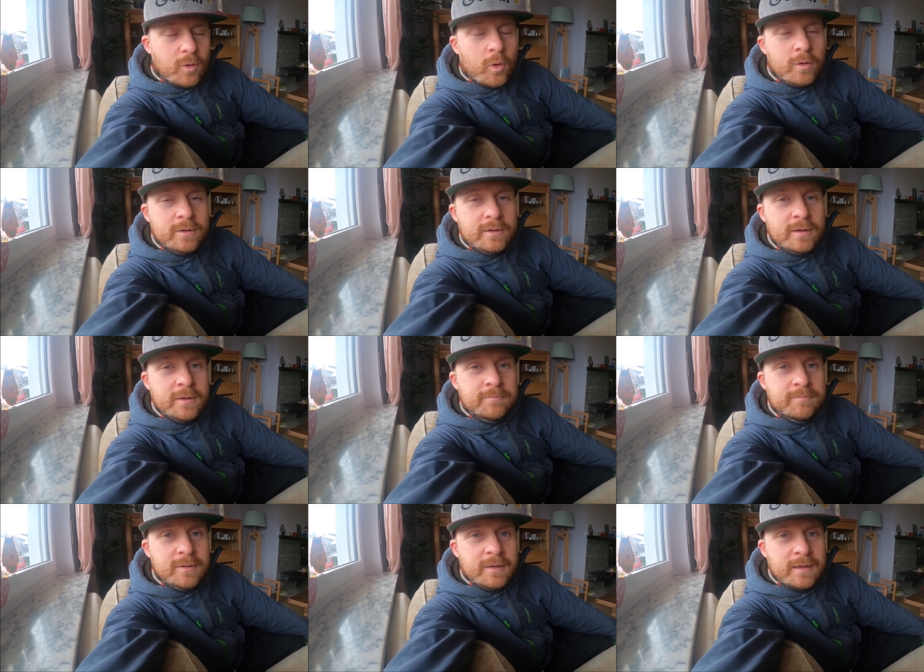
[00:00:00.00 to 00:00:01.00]
Und
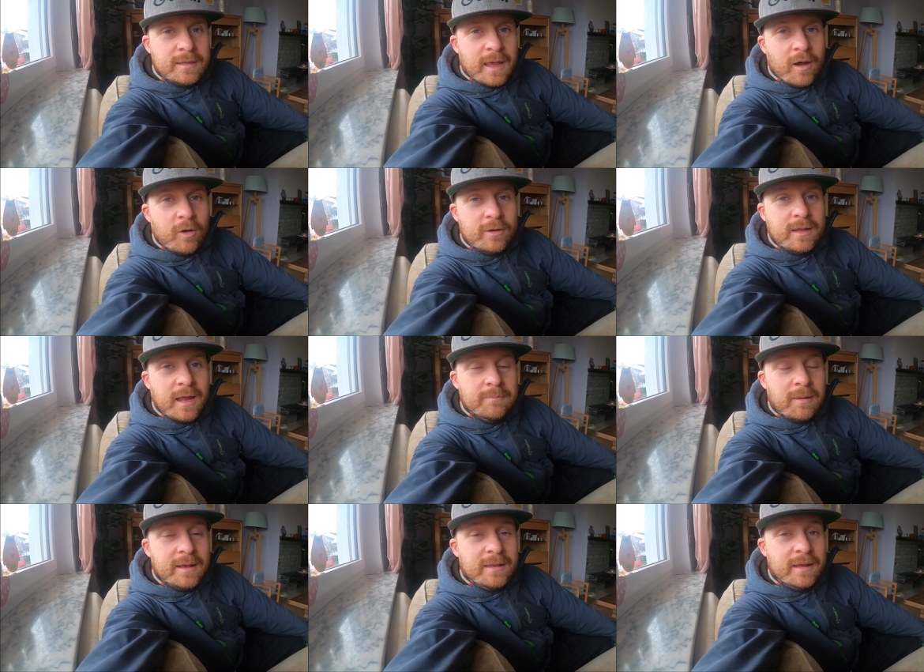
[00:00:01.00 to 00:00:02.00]
ähm, ja, heute ein
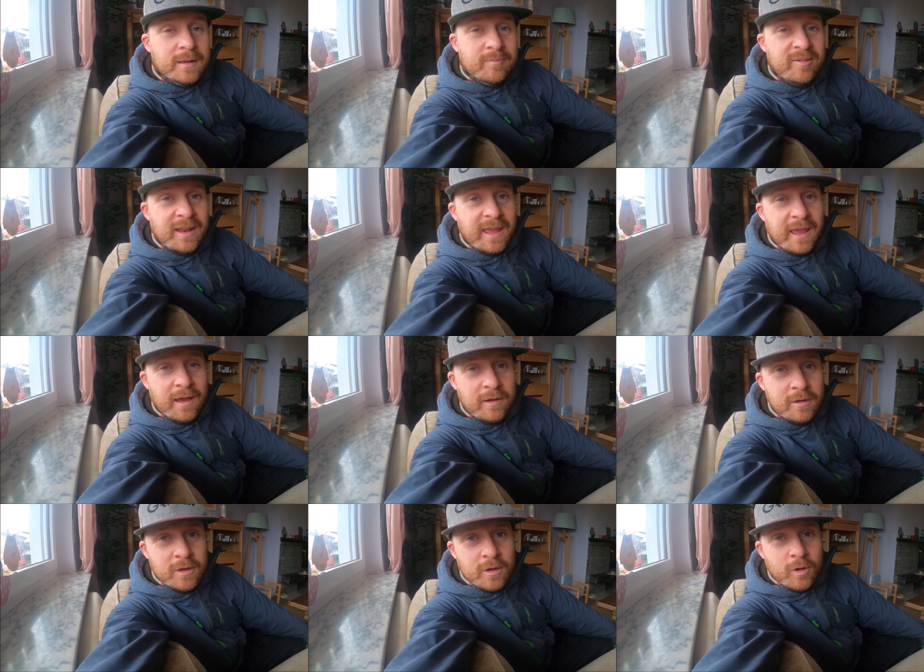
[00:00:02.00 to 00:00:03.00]
Beitrag im WDR.
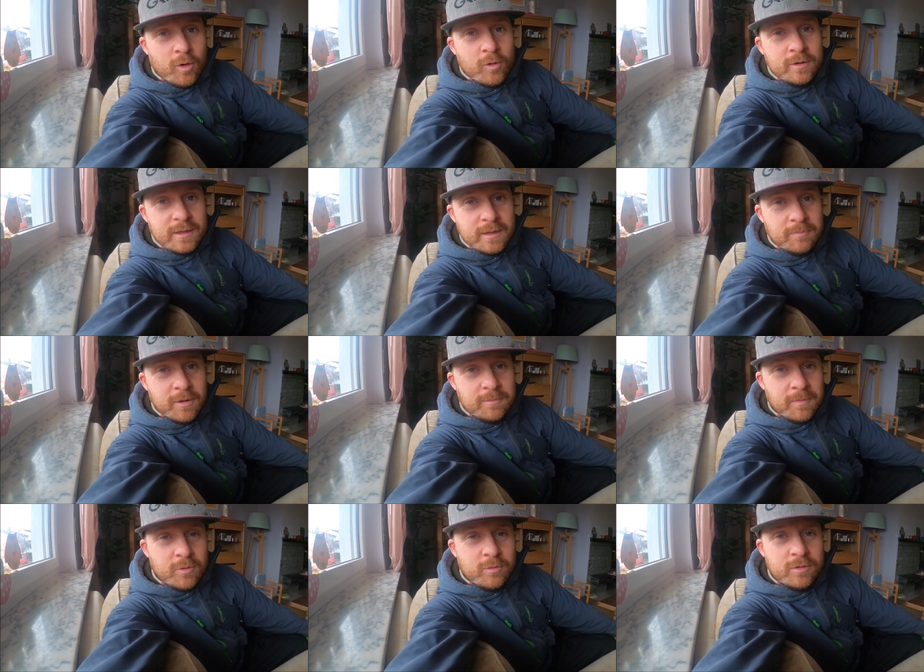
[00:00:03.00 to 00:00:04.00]
Und ich
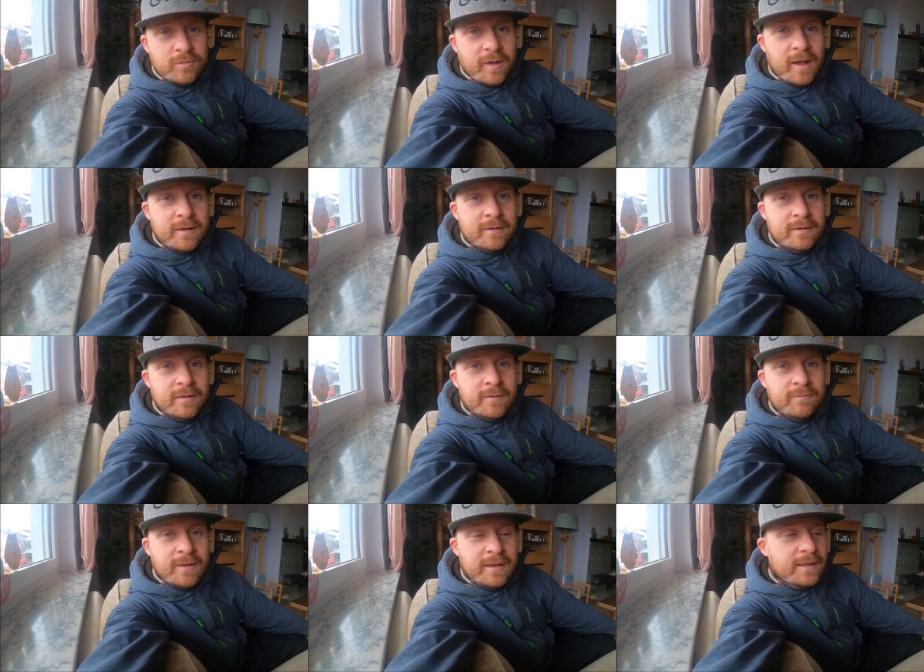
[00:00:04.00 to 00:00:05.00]
möchte mal kurz fragen,
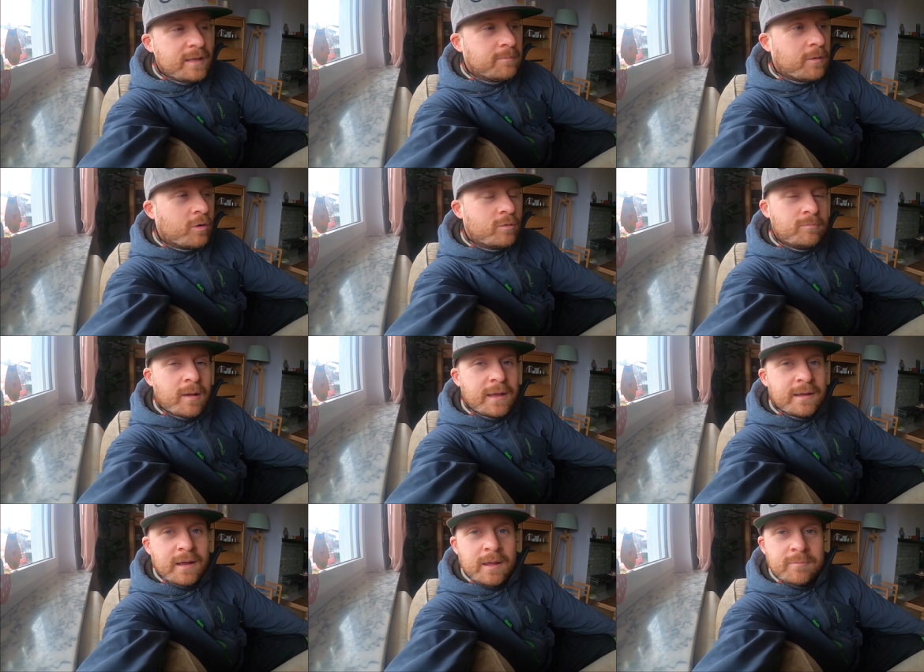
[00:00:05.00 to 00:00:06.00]
äh, wenn ihr
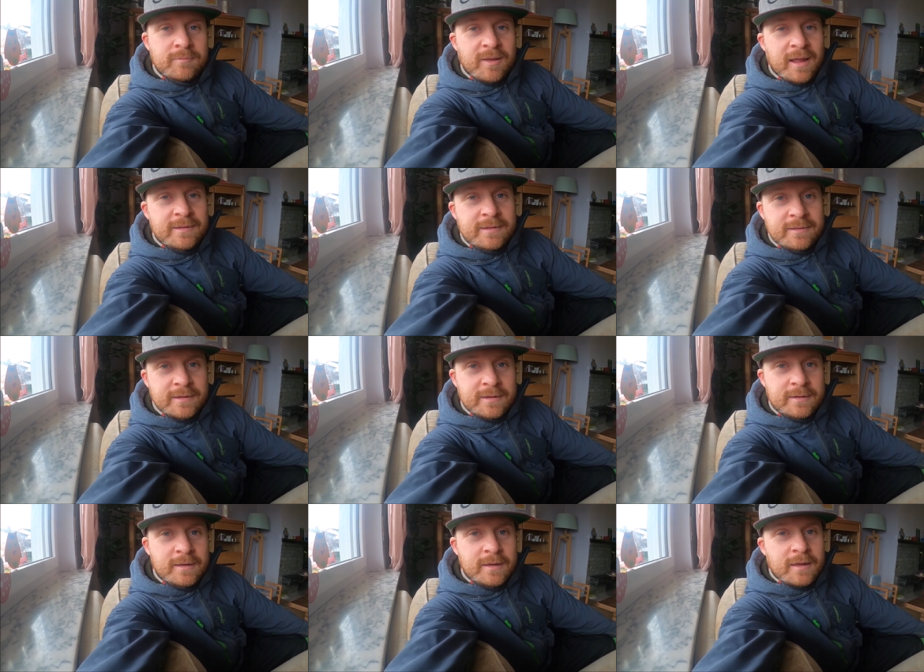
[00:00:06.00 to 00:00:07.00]
Mountainbiker im Fernsehen
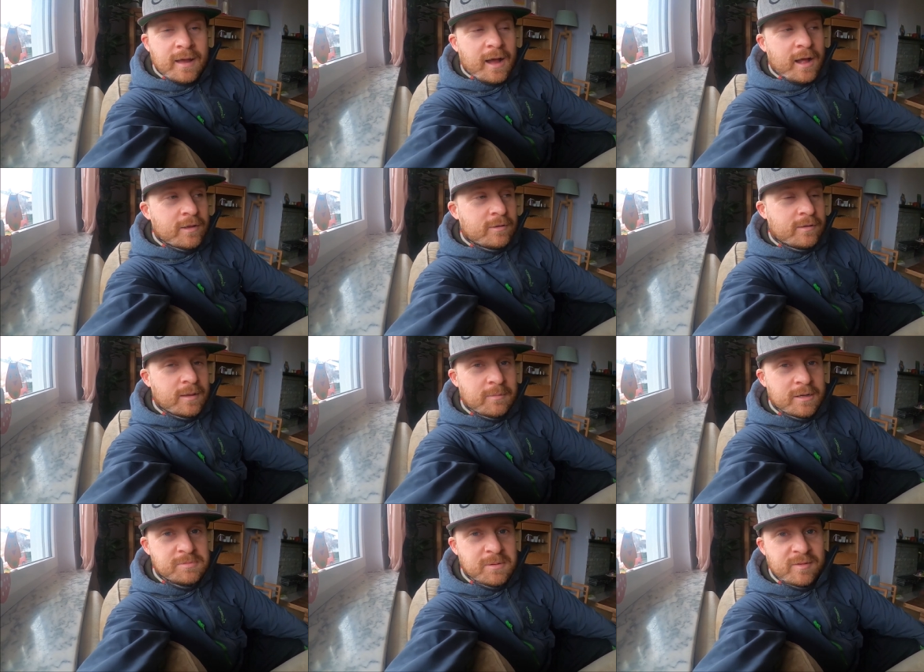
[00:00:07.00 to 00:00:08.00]
seht, also es ist ja
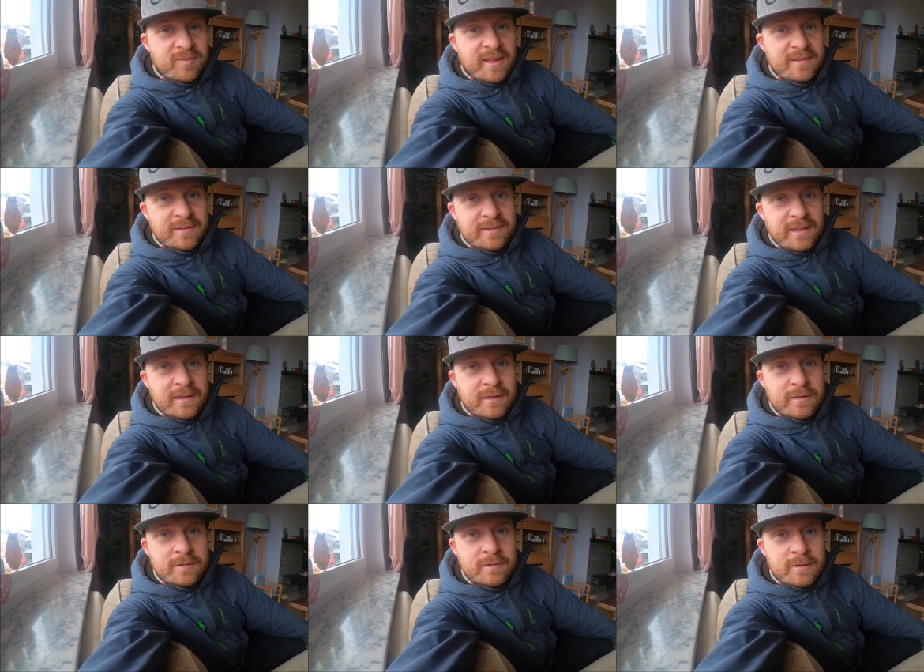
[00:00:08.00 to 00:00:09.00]
manchmal in
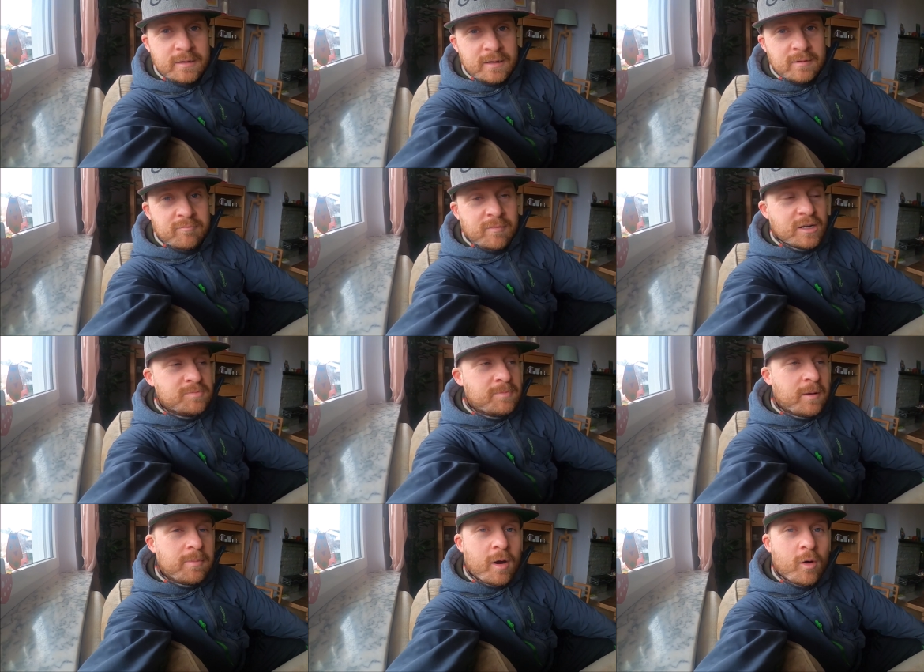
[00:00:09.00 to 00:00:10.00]
Fernsehserien,
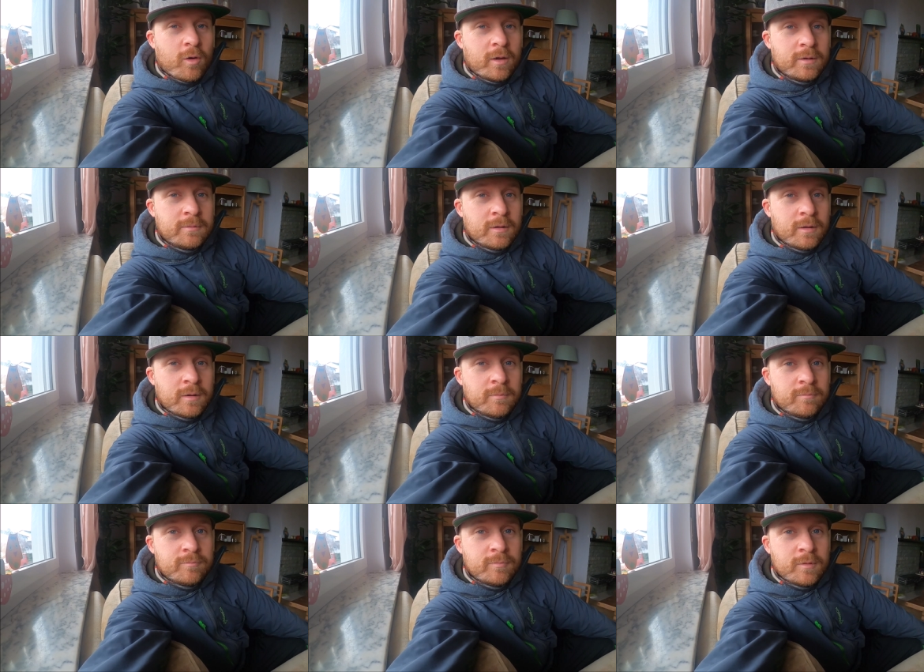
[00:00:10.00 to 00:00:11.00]
manchmal aber auch in
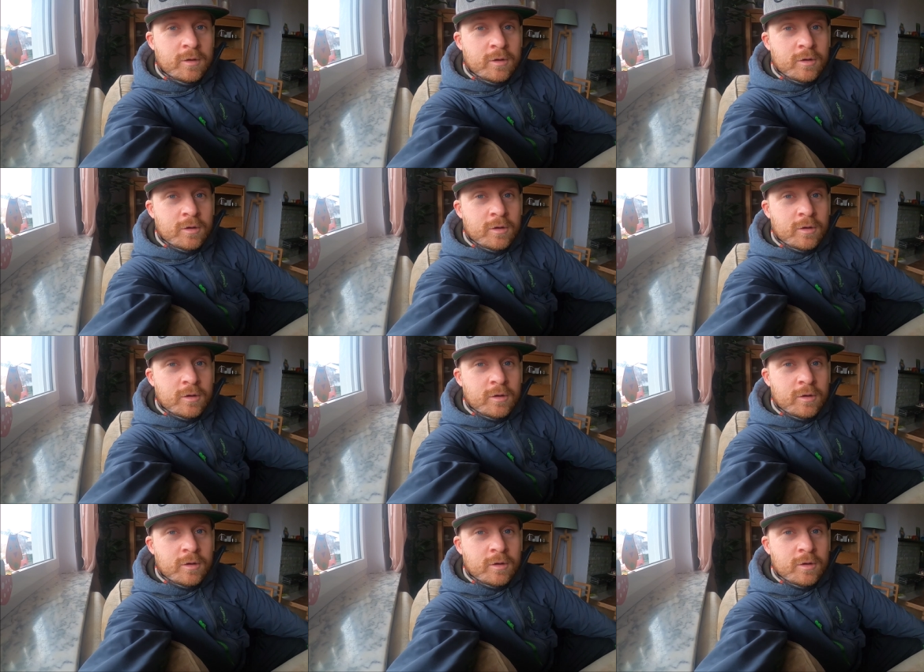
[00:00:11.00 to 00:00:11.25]
ähm,